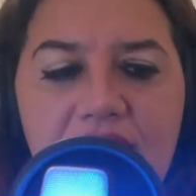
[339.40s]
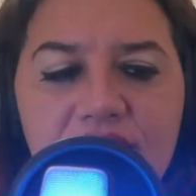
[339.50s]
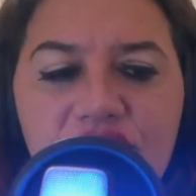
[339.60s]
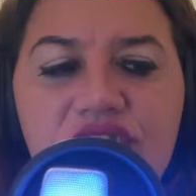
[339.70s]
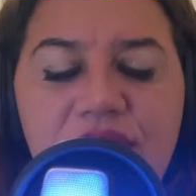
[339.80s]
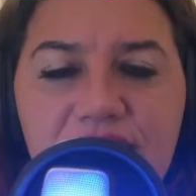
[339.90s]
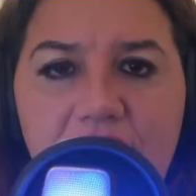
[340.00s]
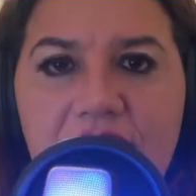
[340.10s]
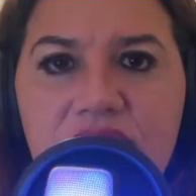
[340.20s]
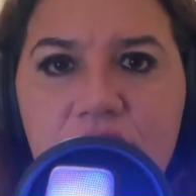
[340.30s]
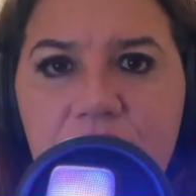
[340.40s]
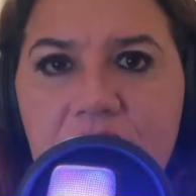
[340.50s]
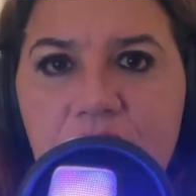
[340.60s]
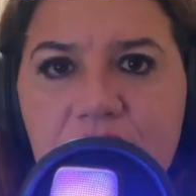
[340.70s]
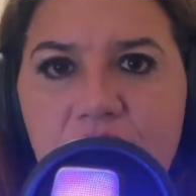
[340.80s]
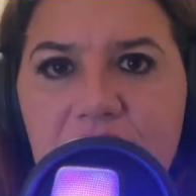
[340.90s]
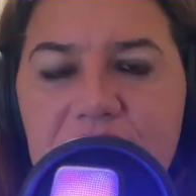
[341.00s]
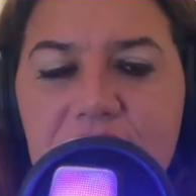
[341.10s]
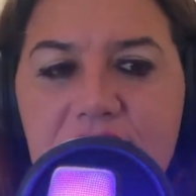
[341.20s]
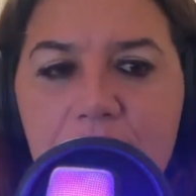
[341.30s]
a gente vai falar sobre, sobre
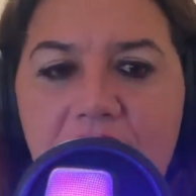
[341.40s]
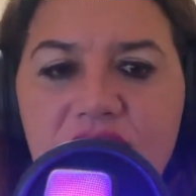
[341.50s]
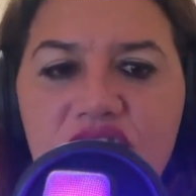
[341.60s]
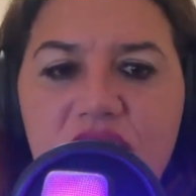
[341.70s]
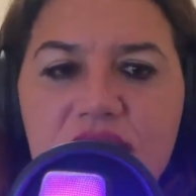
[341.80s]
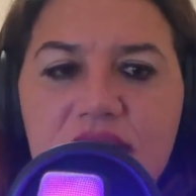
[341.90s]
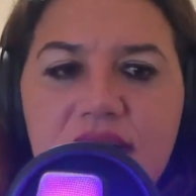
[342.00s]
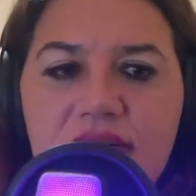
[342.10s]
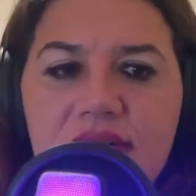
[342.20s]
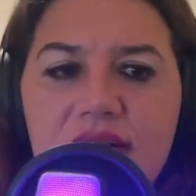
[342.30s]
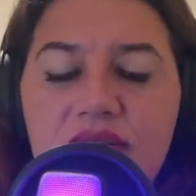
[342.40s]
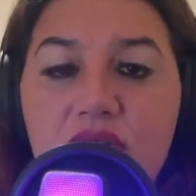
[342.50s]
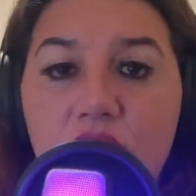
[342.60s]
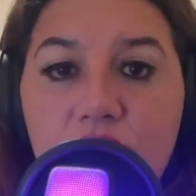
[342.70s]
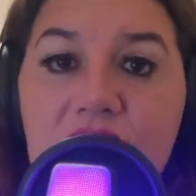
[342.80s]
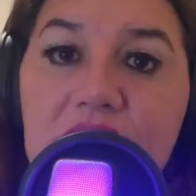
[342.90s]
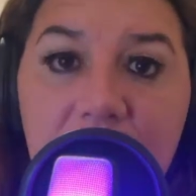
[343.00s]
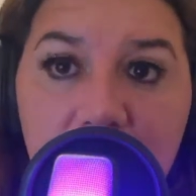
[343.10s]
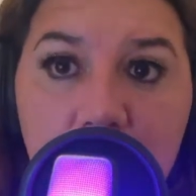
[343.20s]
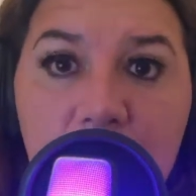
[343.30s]
essa temática da, da
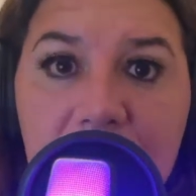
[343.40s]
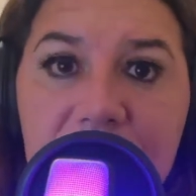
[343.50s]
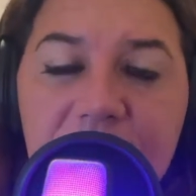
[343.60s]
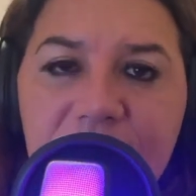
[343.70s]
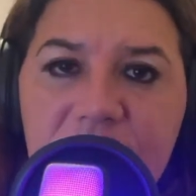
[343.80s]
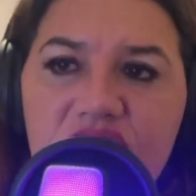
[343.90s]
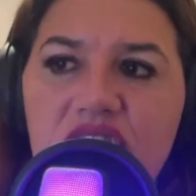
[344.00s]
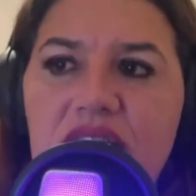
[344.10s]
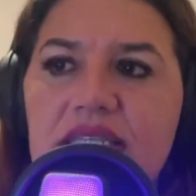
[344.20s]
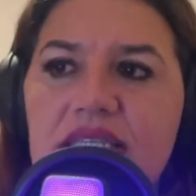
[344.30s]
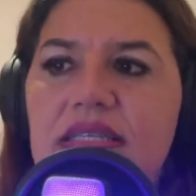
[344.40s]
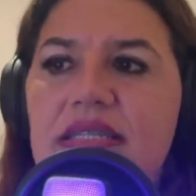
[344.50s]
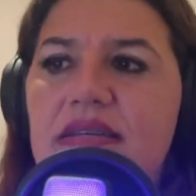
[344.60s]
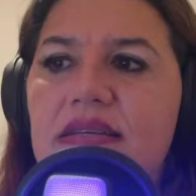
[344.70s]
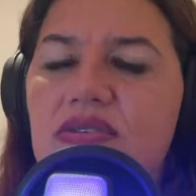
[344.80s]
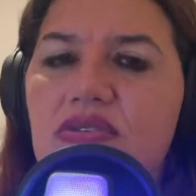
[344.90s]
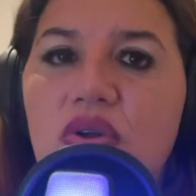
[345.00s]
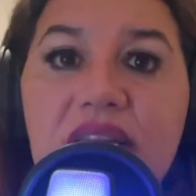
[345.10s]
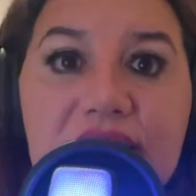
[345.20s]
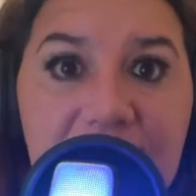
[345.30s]
exclusão das travestis e da
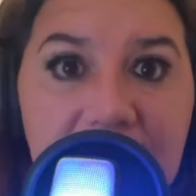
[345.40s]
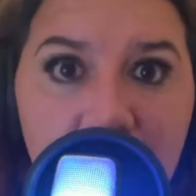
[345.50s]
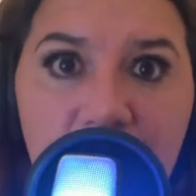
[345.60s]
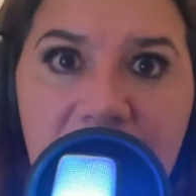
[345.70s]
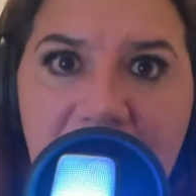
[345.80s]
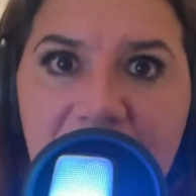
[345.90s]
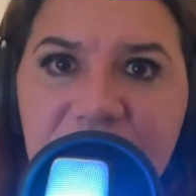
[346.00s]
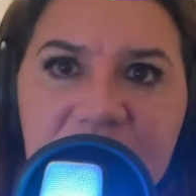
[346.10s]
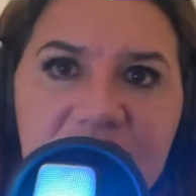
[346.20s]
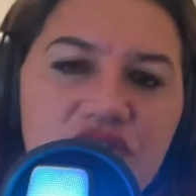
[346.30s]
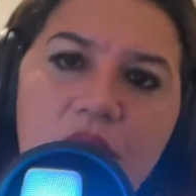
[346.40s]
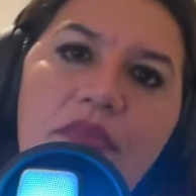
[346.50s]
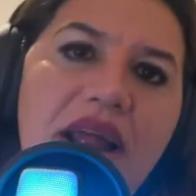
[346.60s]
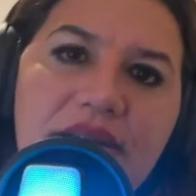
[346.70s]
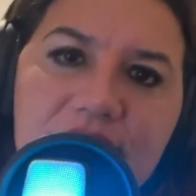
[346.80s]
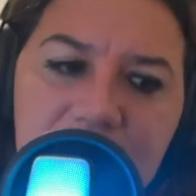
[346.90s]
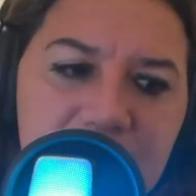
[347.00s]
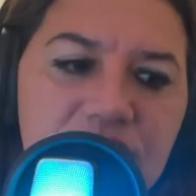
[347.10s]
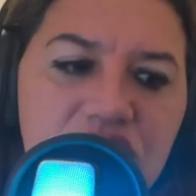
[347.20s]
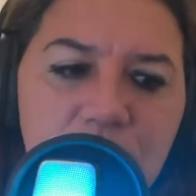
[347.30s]
solidão que é a vida de uma mulher
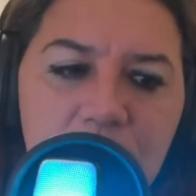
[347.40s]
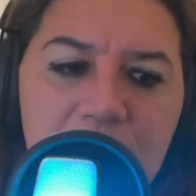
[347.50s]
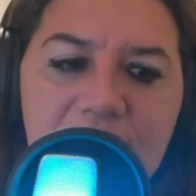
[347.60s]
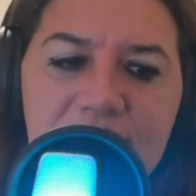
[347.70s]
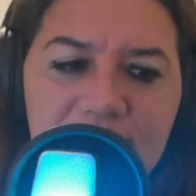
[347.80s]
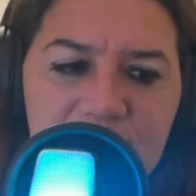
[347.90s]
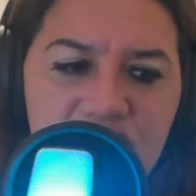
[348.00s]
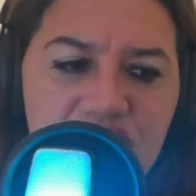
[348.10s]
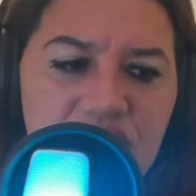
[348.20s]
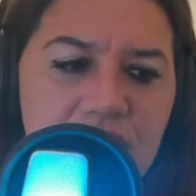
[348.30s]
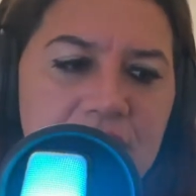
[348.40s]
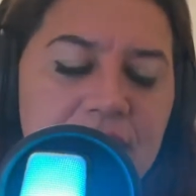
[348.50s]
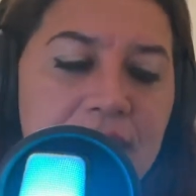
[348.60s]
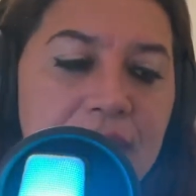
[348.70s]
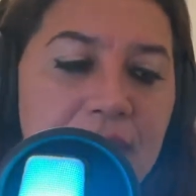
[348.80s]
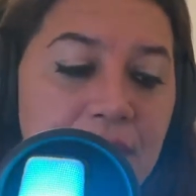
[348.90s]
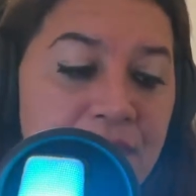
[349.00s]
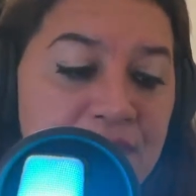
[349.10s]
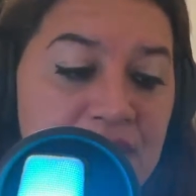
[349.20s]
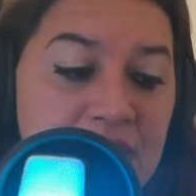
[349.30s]
trans, de uma mulher travesti.
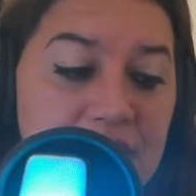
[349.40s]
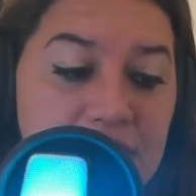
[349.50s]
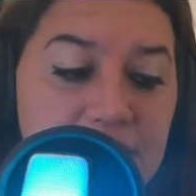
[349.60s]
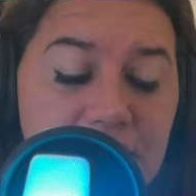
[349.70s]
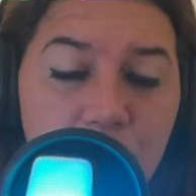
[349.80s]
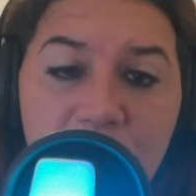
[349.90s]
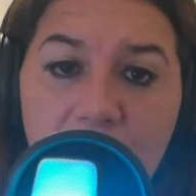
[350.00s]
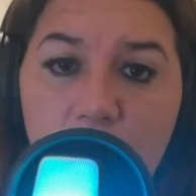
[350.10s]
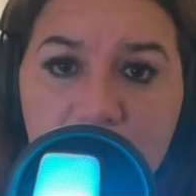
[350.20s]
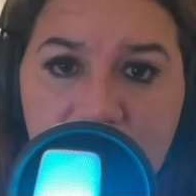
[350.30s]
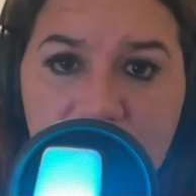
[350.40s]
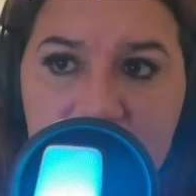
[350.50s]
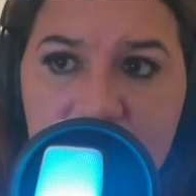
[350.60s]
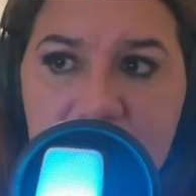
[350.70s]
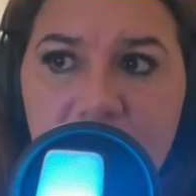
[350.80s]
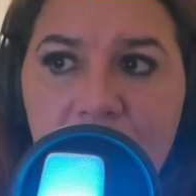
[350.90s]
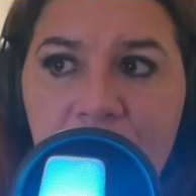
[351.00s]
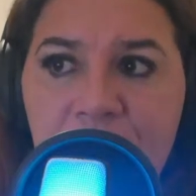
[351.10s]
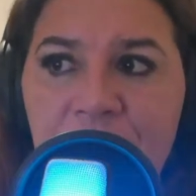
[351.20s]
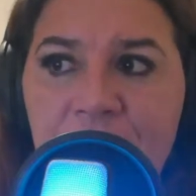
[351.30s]
Então, o que acontece?